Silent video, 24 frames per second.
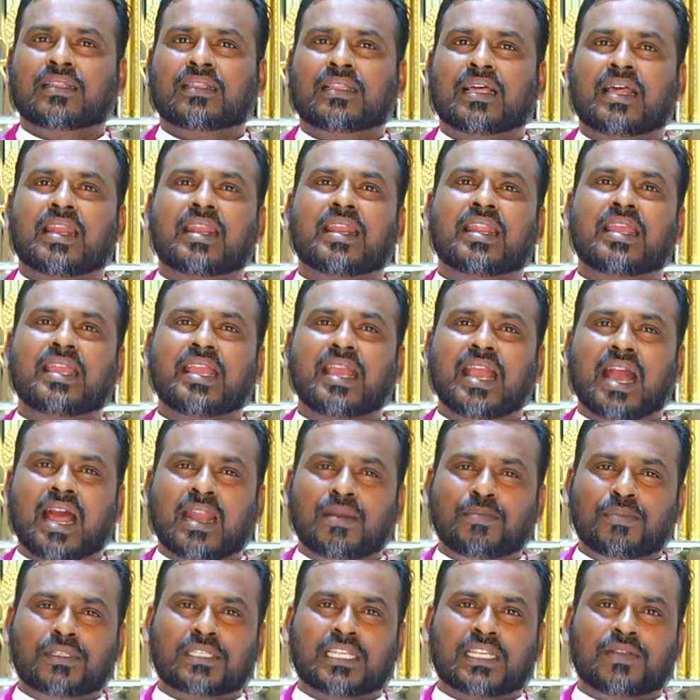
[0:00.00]
தன்னை
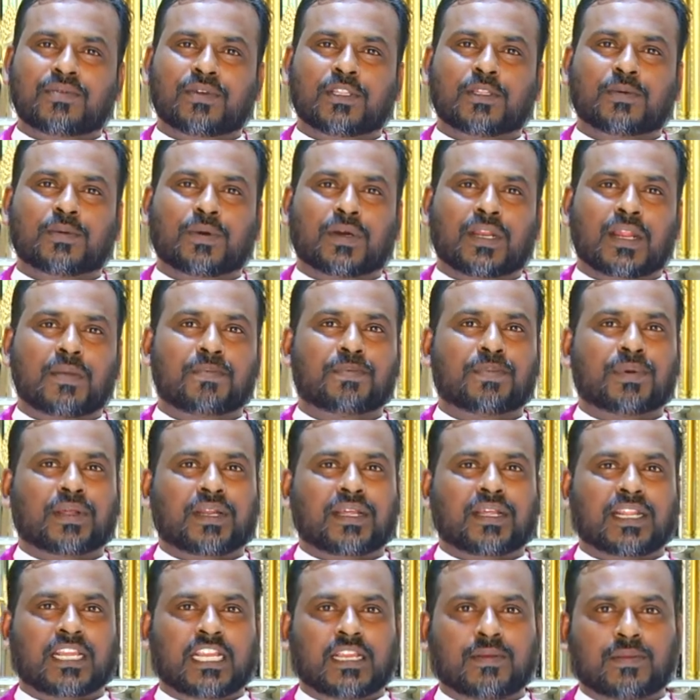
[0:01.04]
அன்பு செய்வது போல
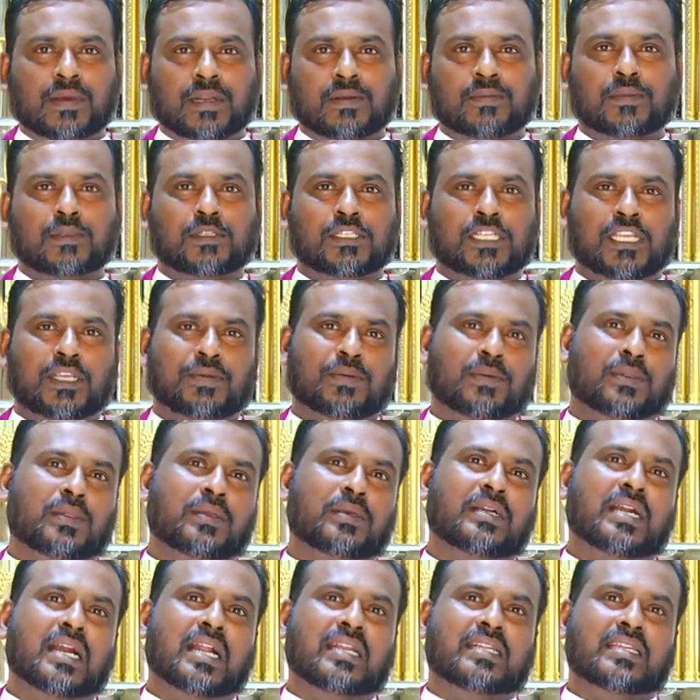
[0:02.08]
பிறரையும் அன்பு செய்வது
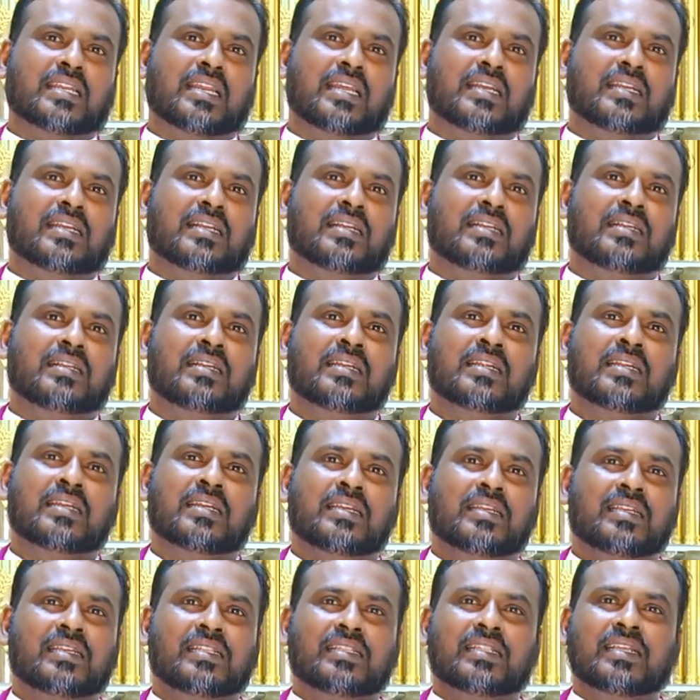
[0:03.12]
கட்டளைகள்
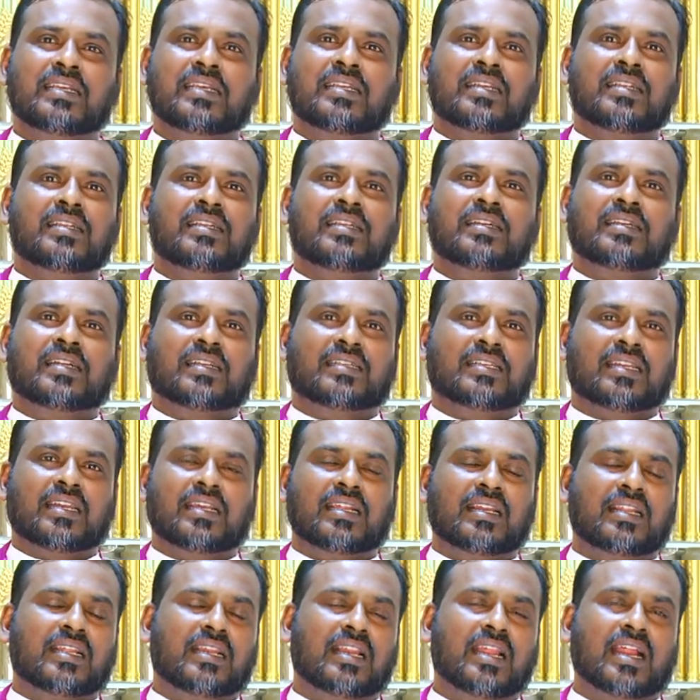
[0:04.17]
இந்த இரண்டு
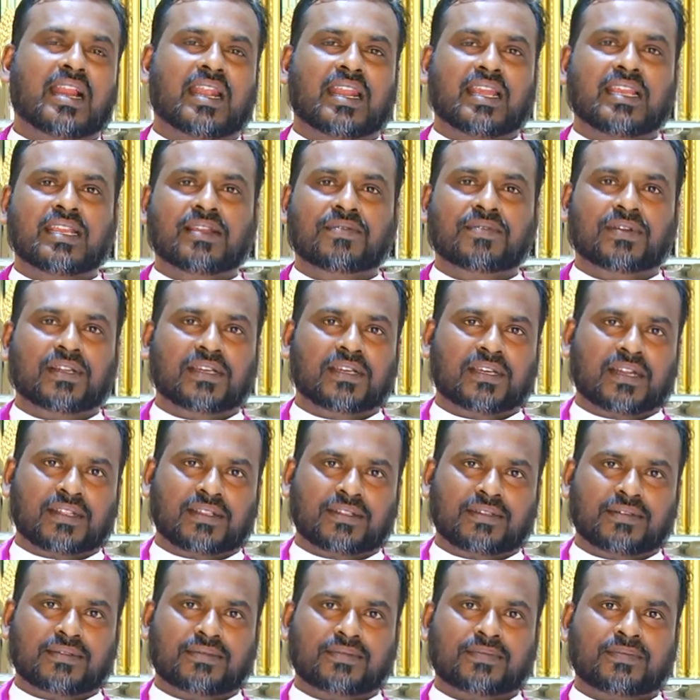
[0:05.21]
கட்டளைகளிலே அடங்கி
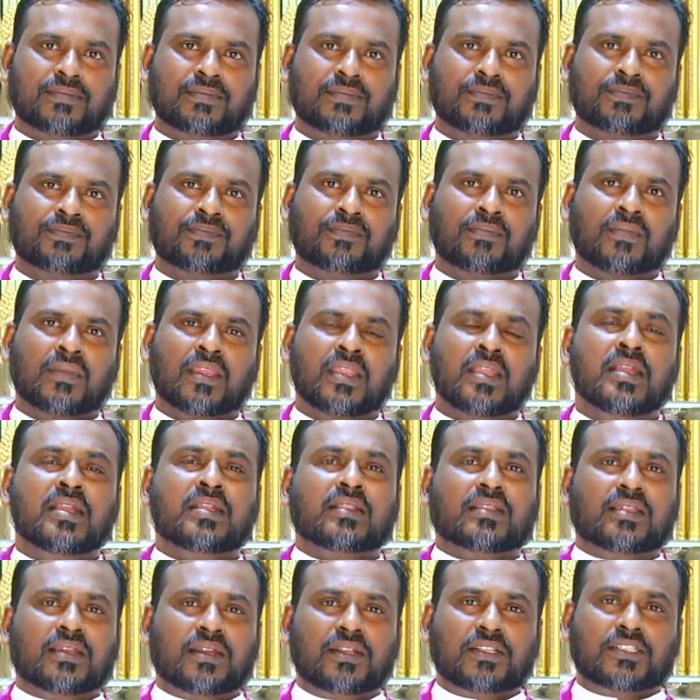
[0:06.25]
விடுகிறது
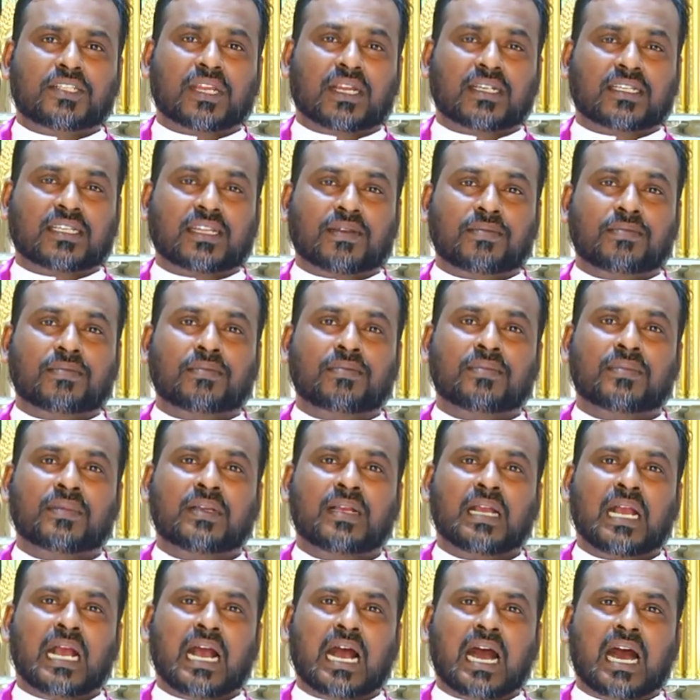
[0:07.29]
திருச்சட்டம்
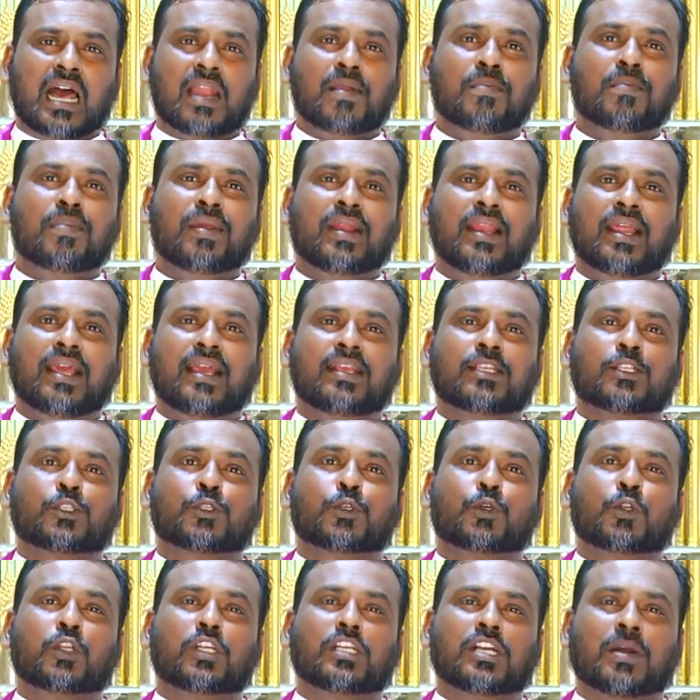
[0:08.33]
அன்பிலே
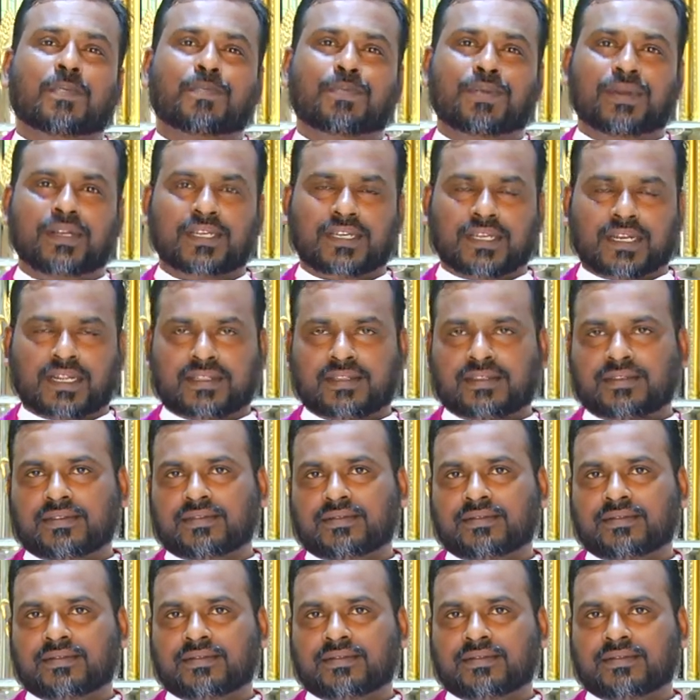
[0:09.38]
சுருக்கப்படுகிறது